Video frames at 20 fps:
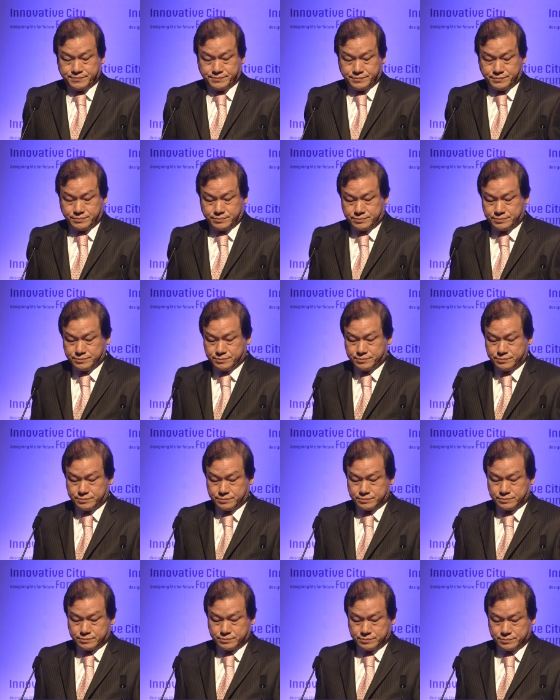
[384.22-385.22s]
非常に
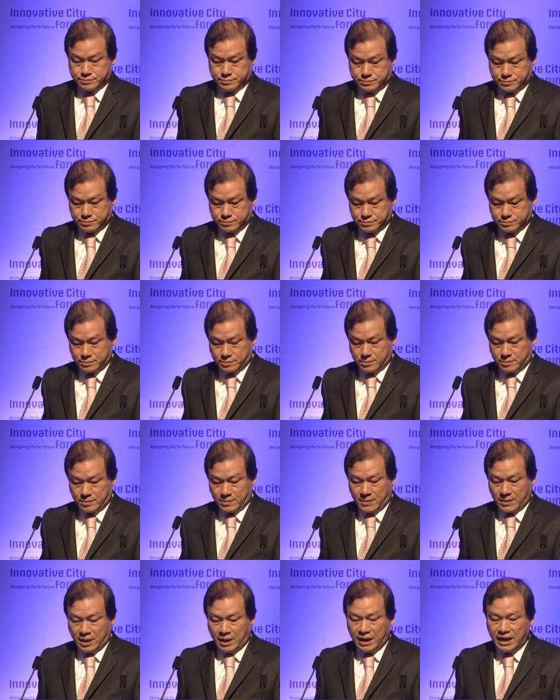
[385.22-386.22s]
クリエイティブな
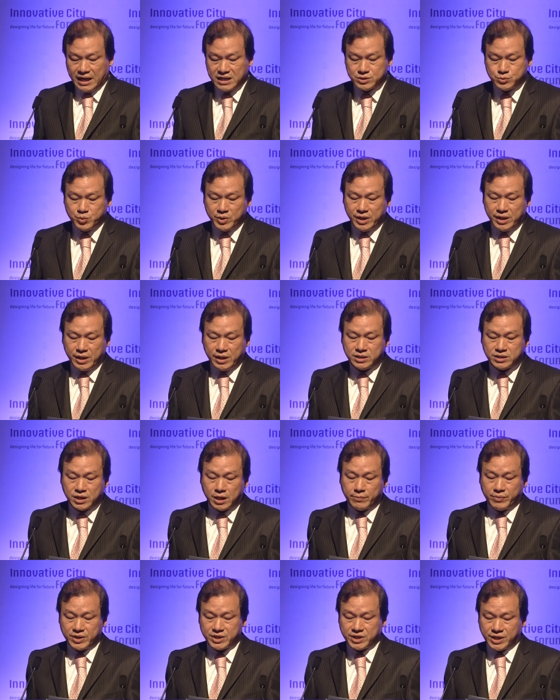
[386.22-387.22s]
方々を集め
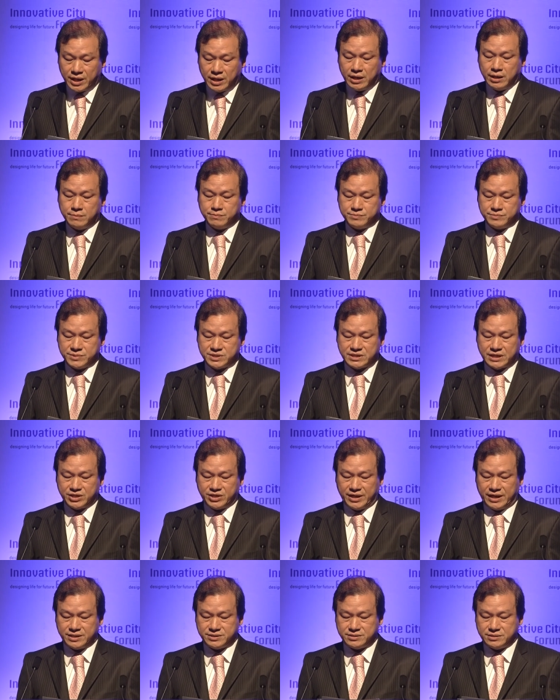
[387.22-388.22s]
ていろい
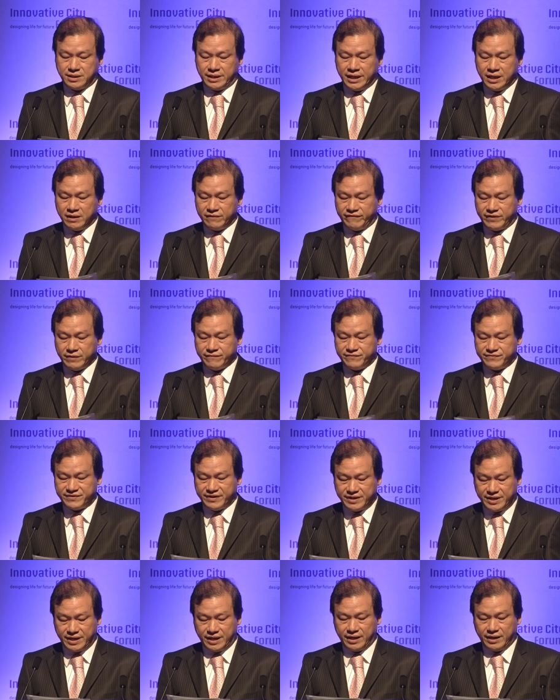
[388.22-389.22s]
ろなあ優
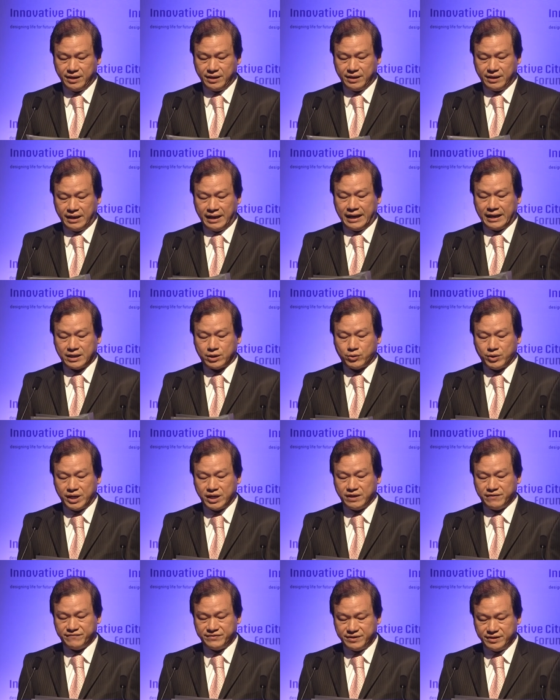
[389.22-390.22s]
れた議論を展
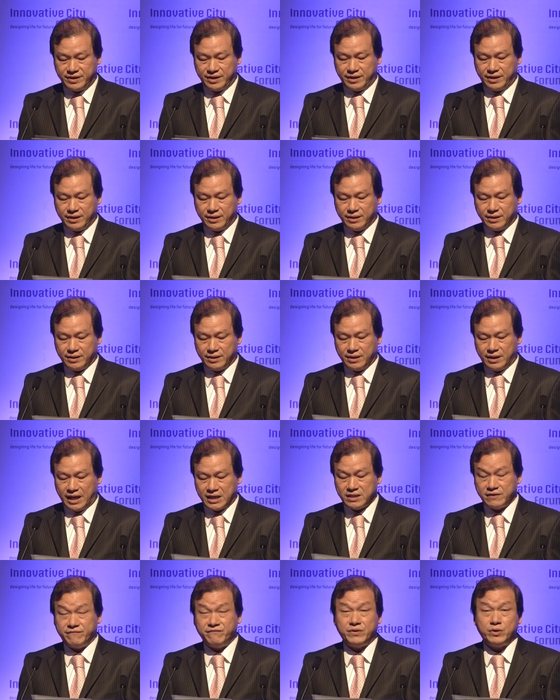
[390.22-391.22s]
開されているとい
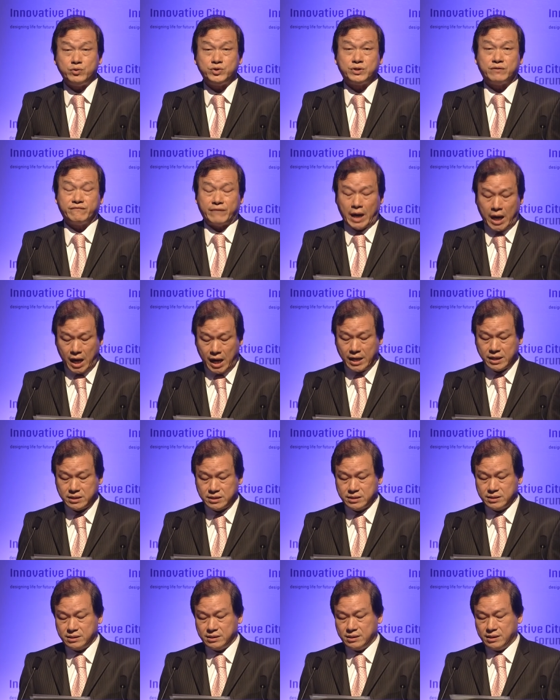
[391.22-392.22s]
うことこ
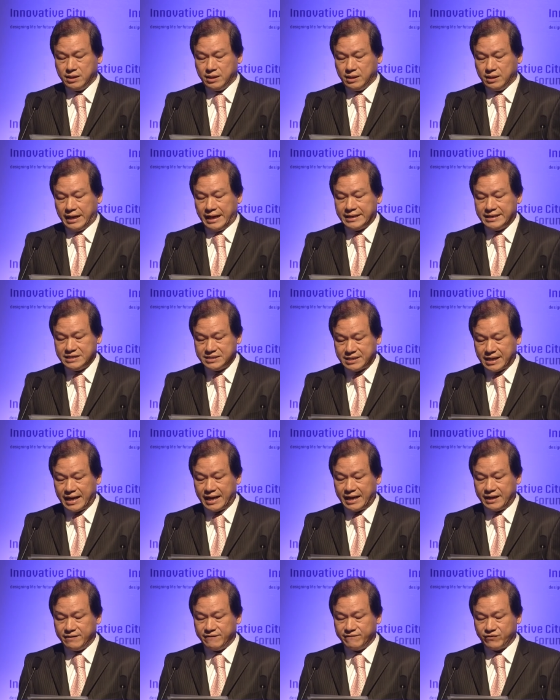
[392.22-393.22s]
れを感謝申し上げ
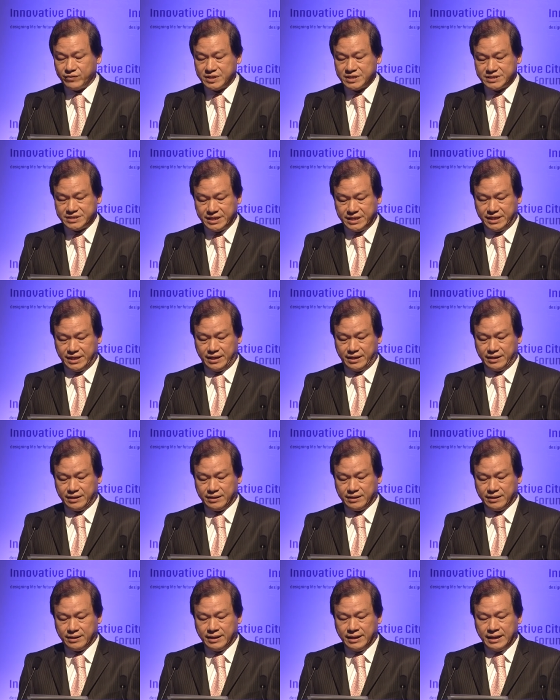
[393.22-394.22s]
たいと思いま
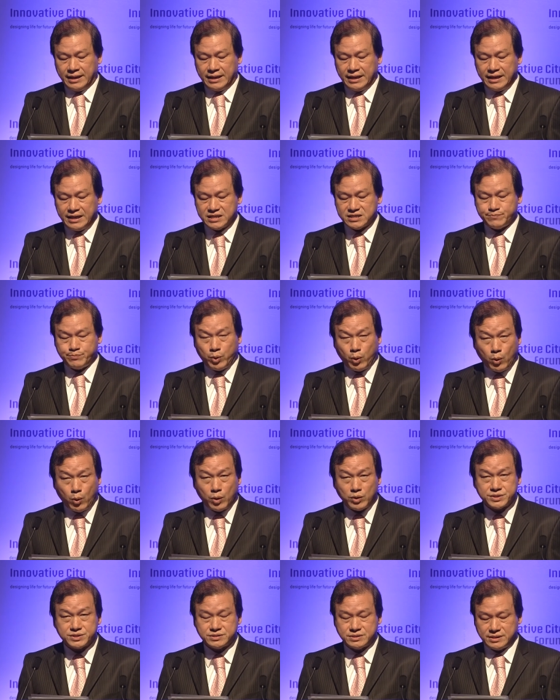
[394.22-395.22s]
すで
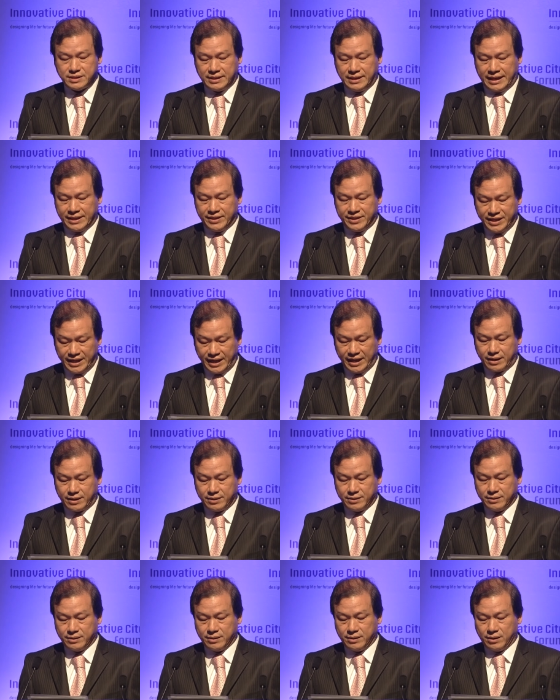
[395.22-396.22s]
都市のための
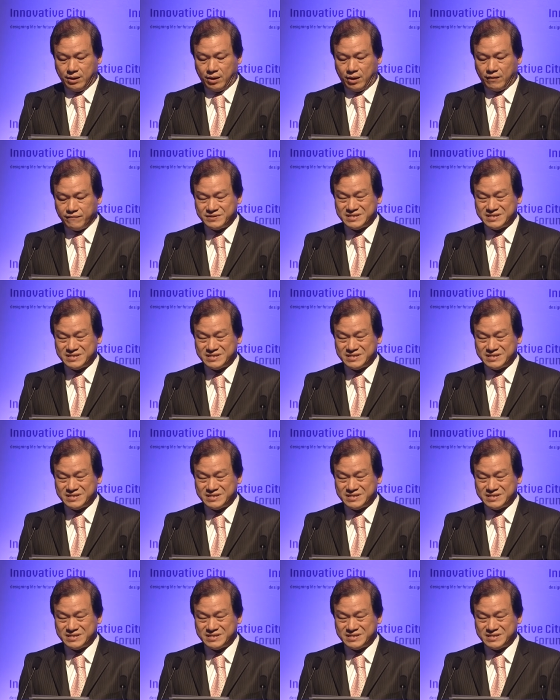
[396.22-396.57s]
デザイン